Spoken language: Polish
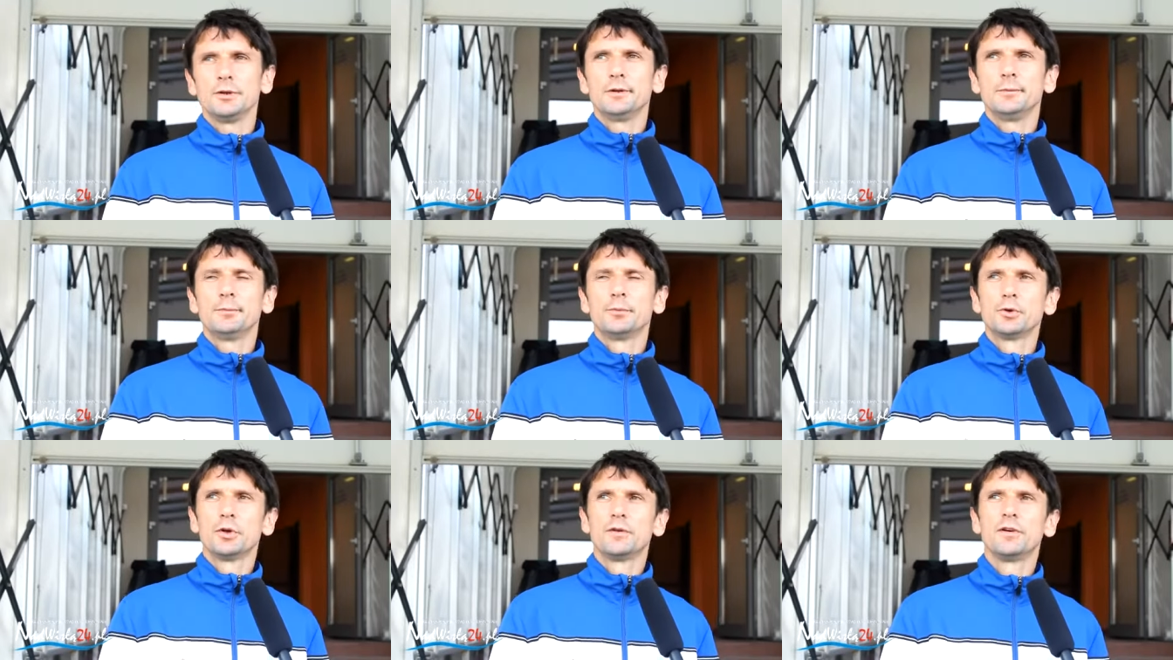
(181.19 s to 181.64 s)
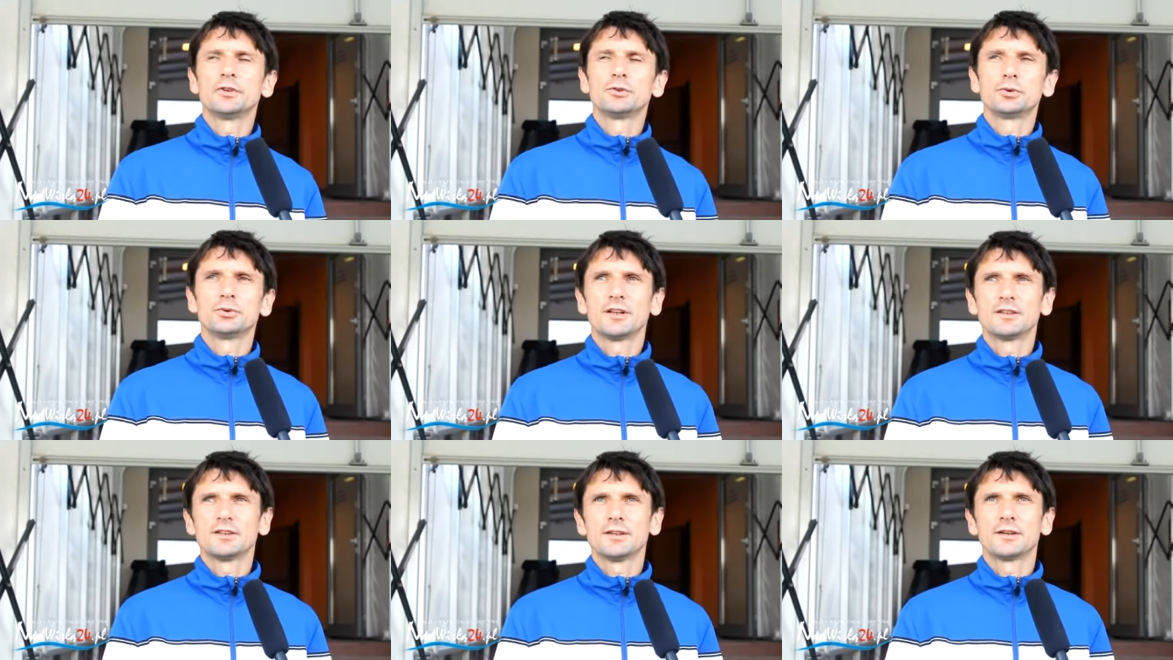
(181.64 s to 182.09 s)
i
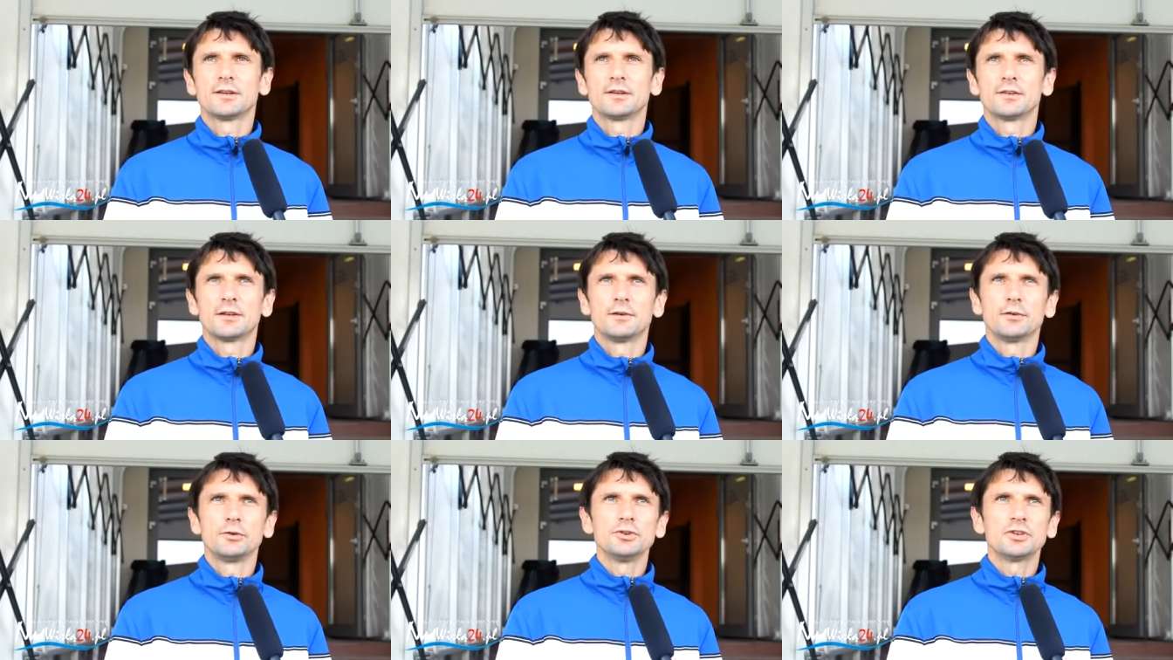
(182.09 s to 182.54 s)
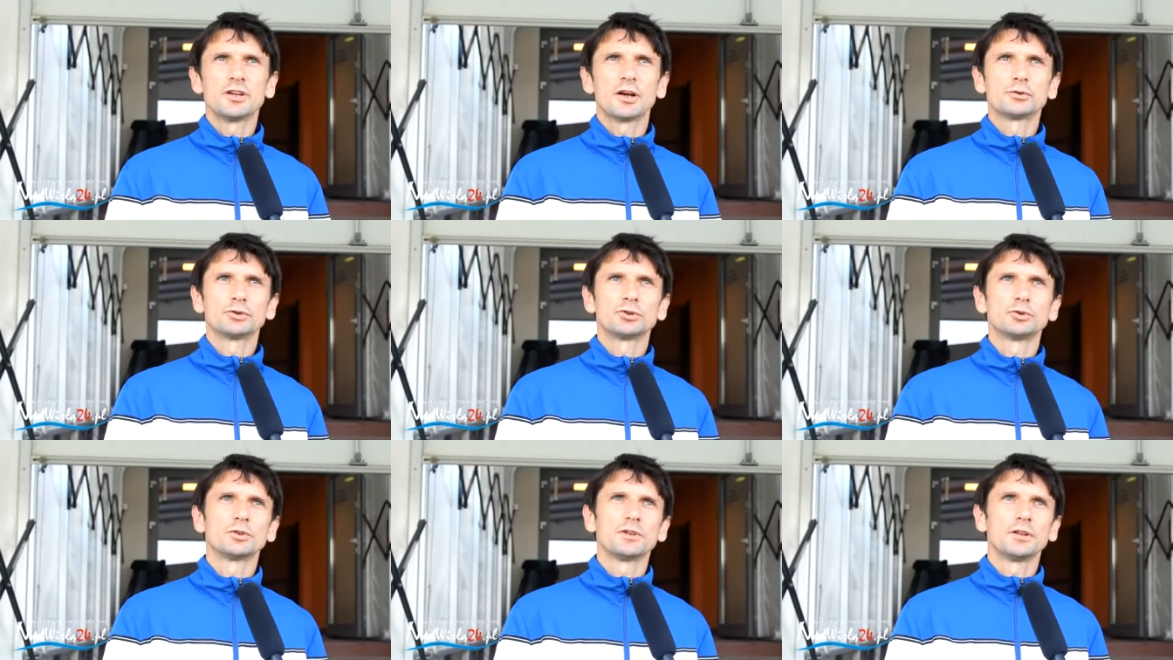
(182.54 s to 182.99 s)
budować ją na tych
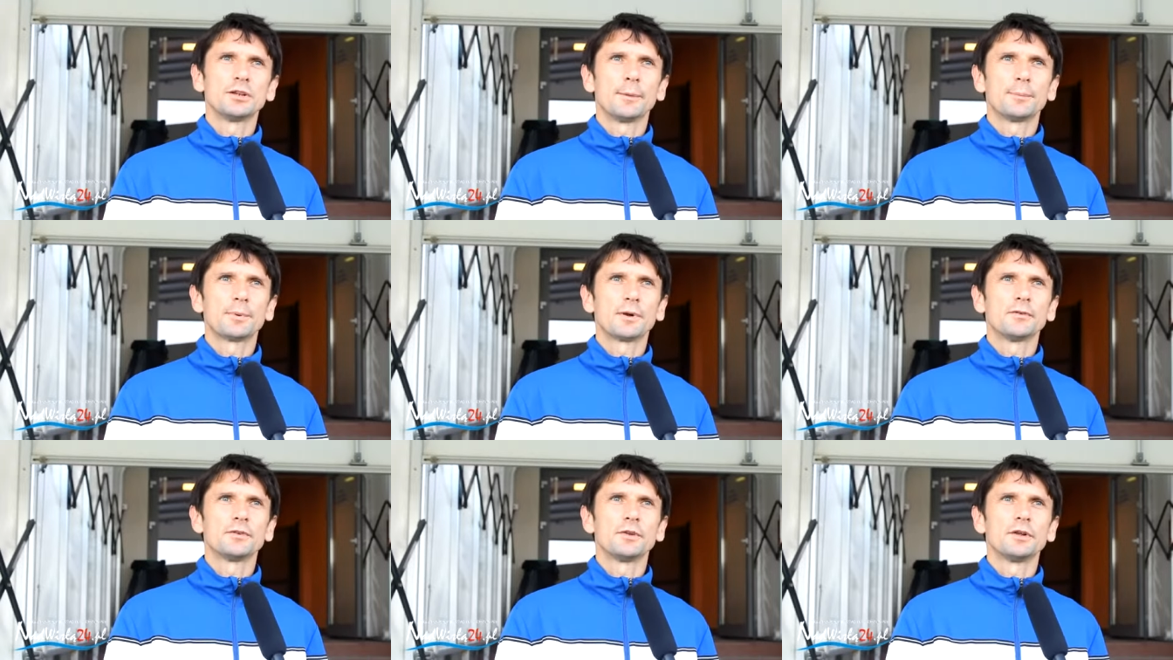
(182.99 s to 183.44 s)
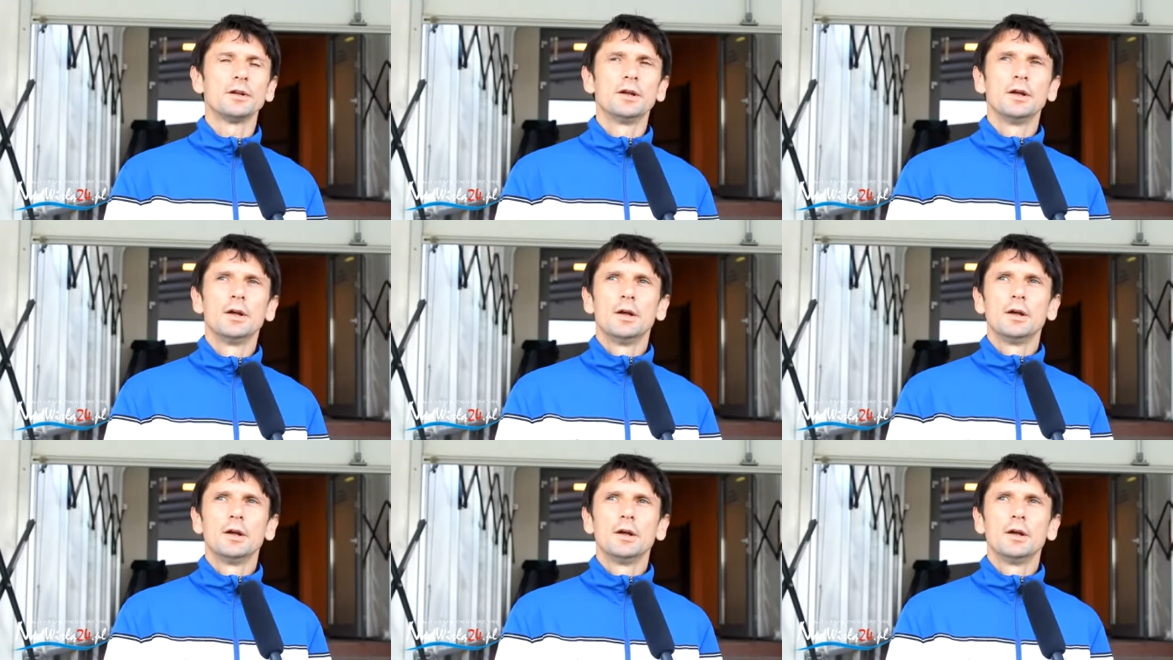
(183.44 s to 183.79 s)
zawodnikach, którzy tutaj naprawdę